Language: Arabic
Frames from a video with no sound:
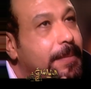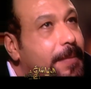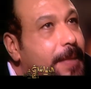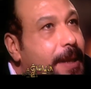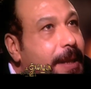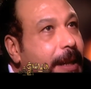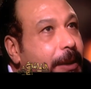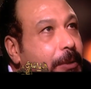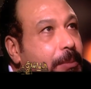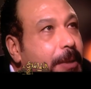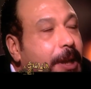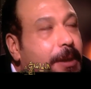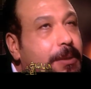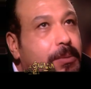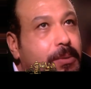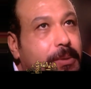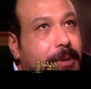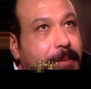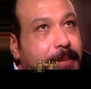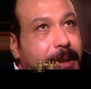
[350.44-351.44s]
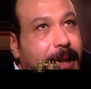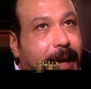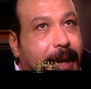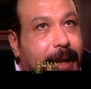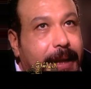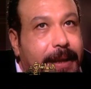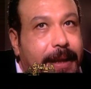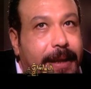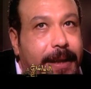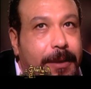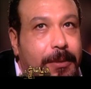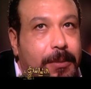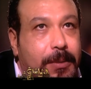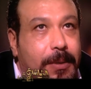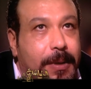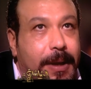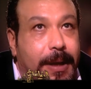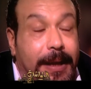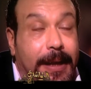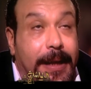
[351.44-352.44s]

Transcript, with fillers: لو مخضوضه من حاجه لو